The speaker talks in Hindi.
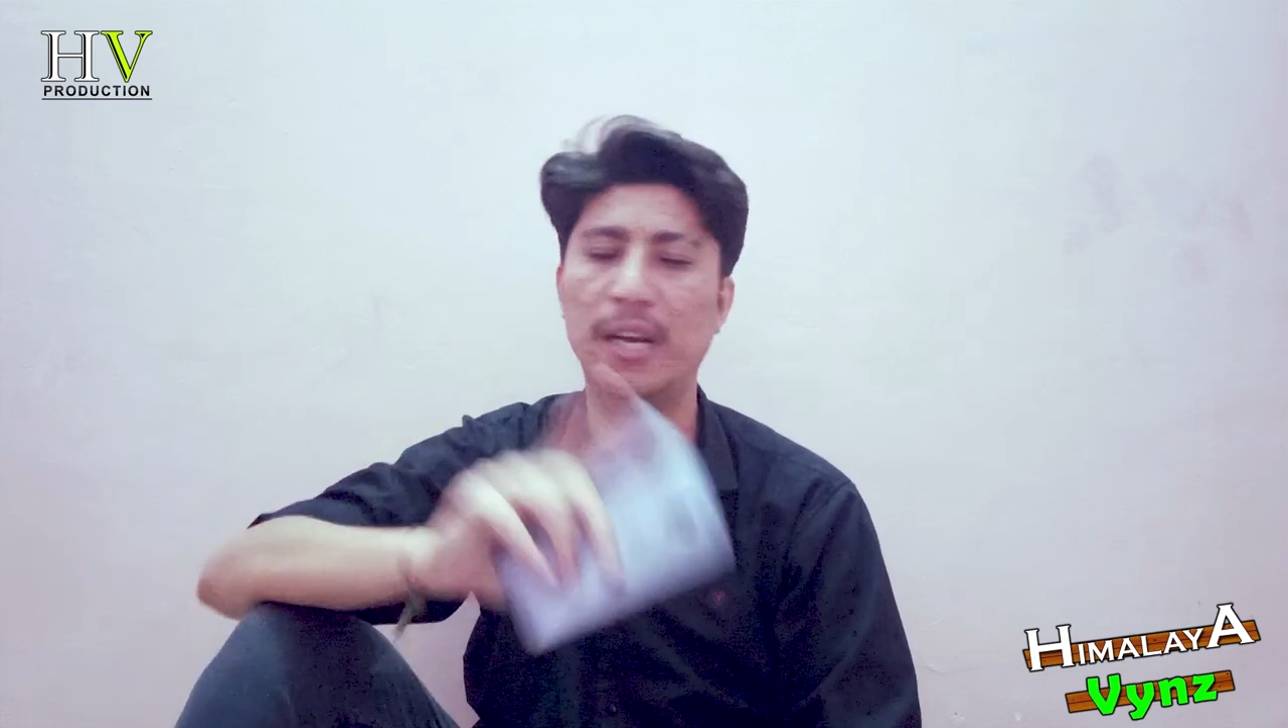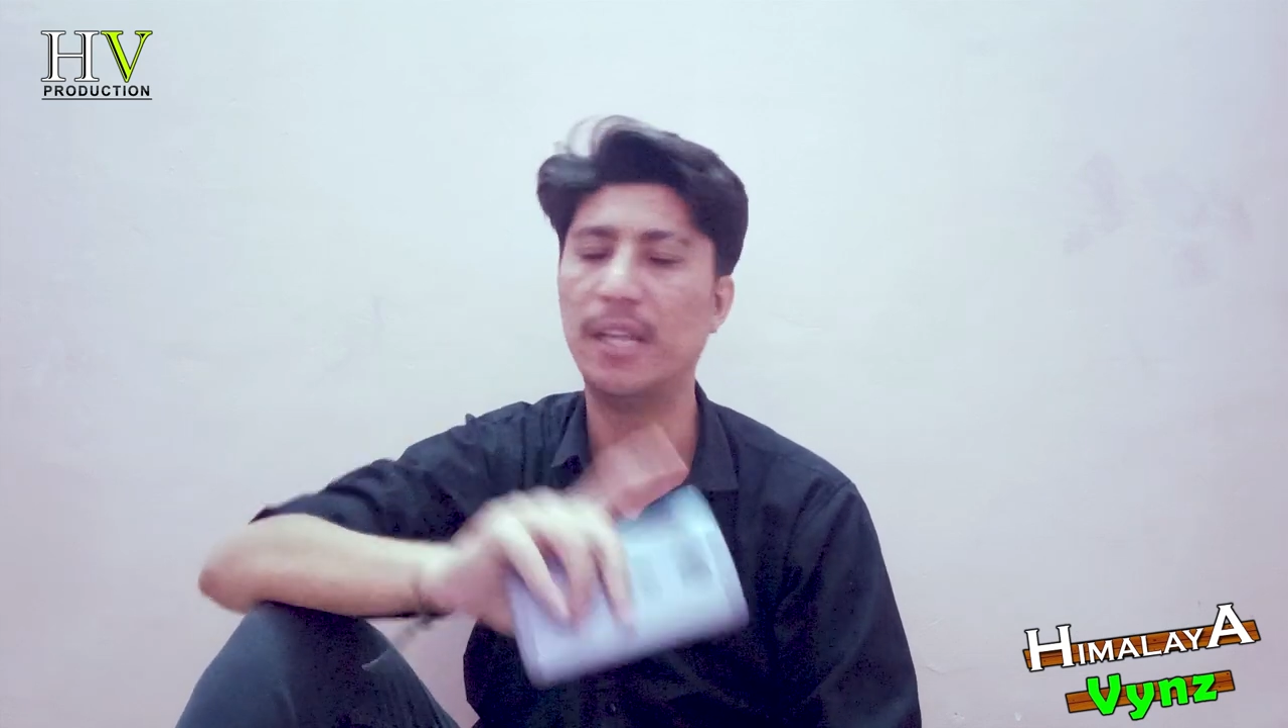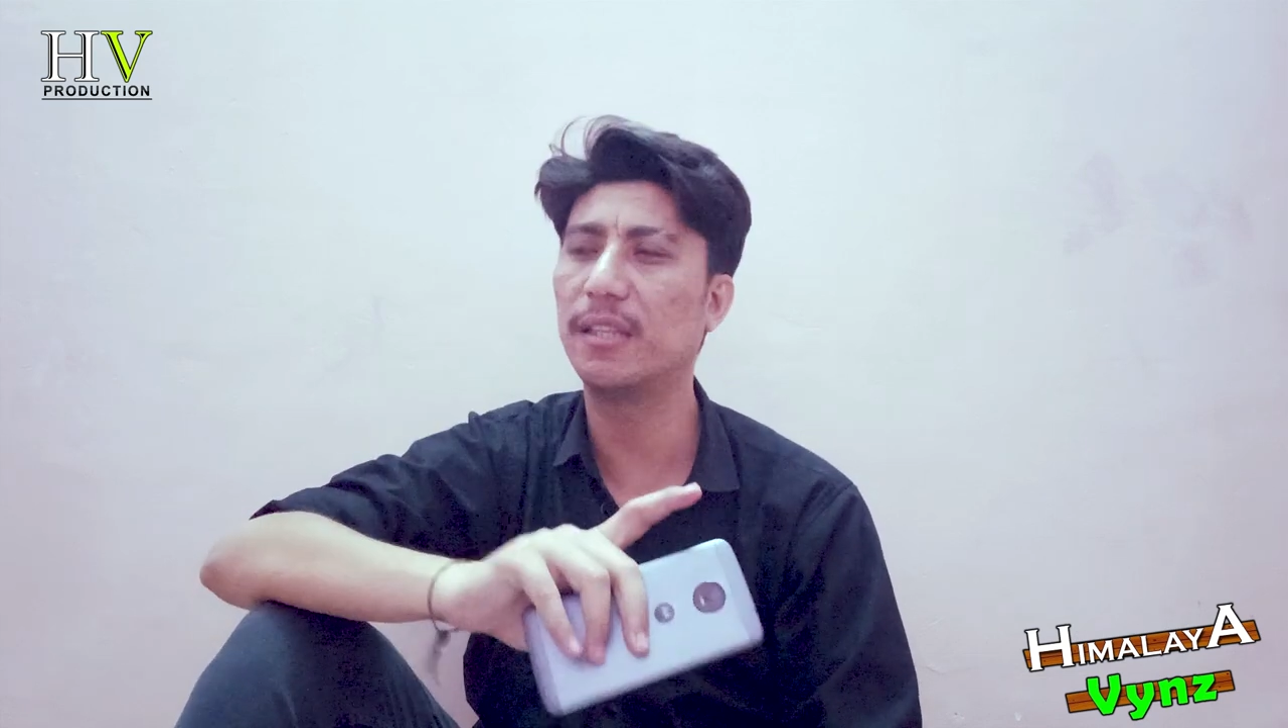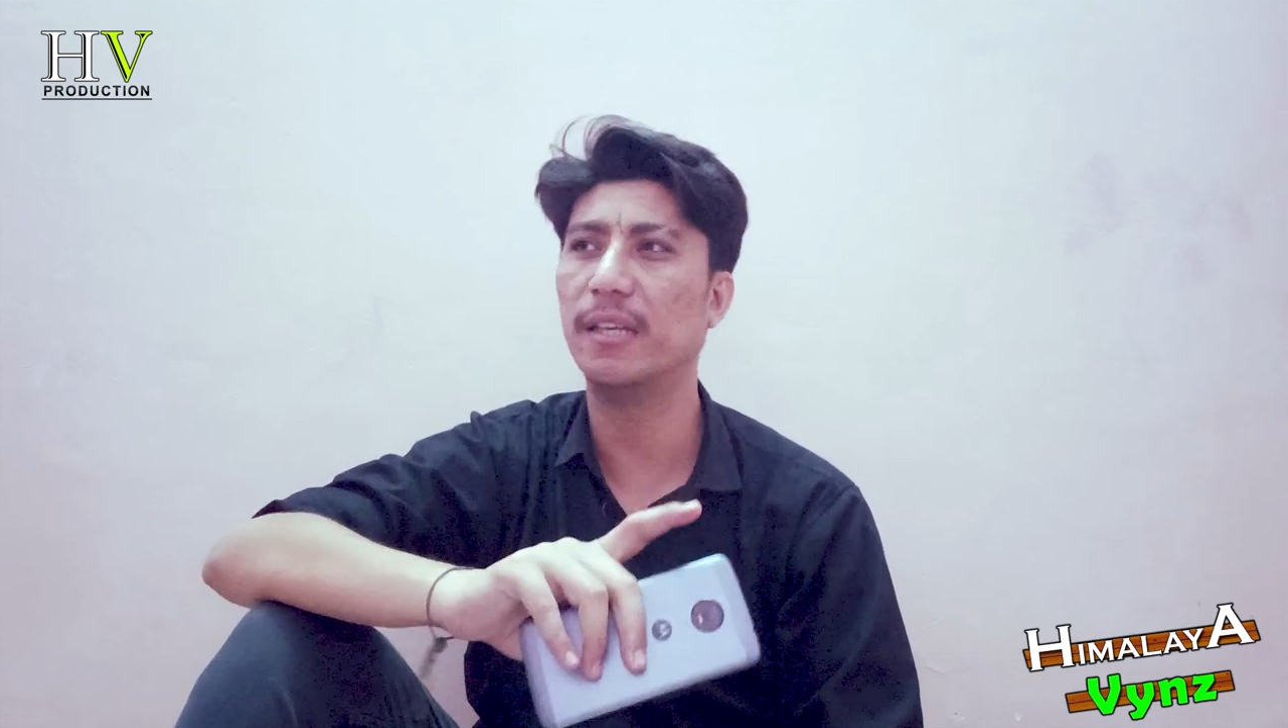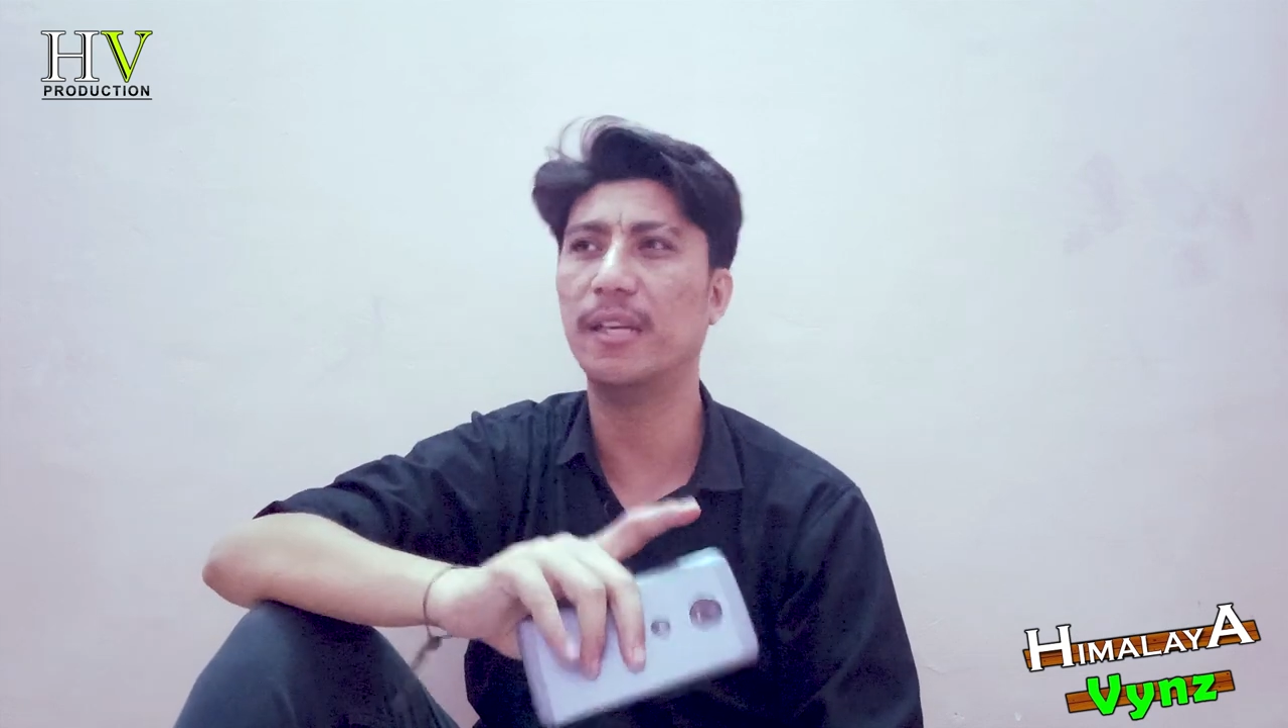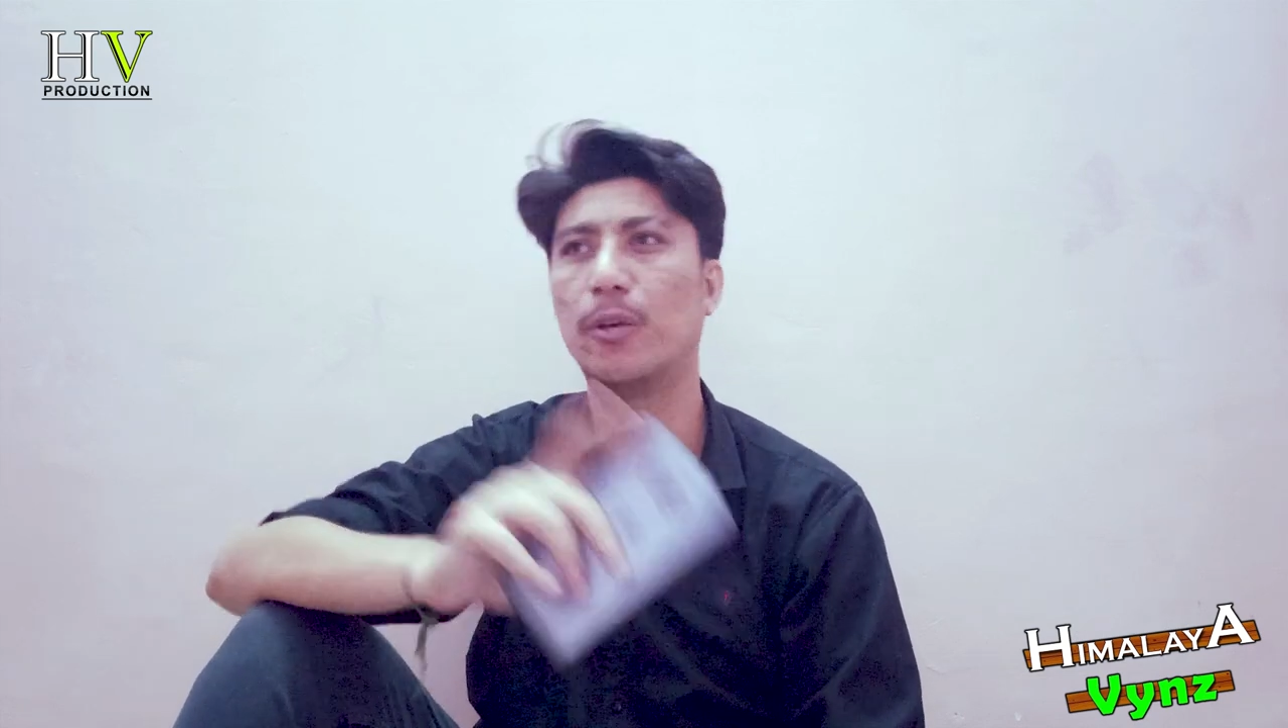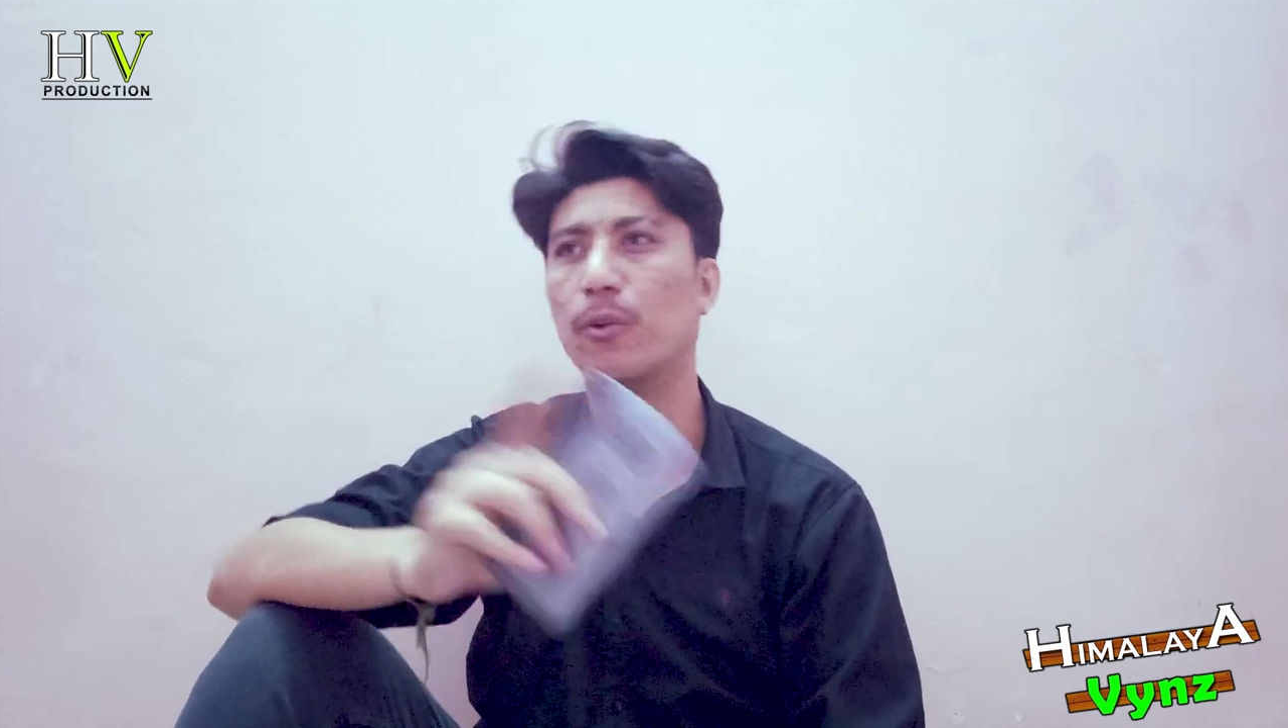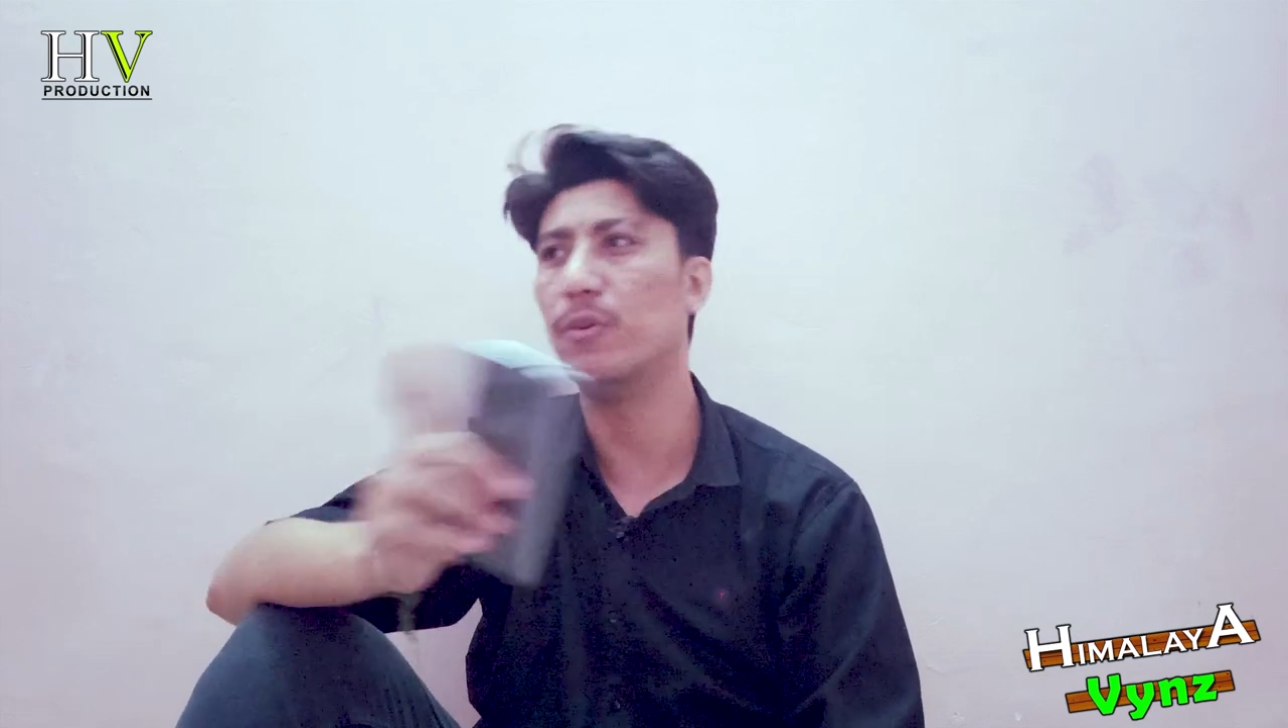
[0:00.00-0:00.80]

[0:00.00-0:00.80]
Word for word: गलत कर रहा है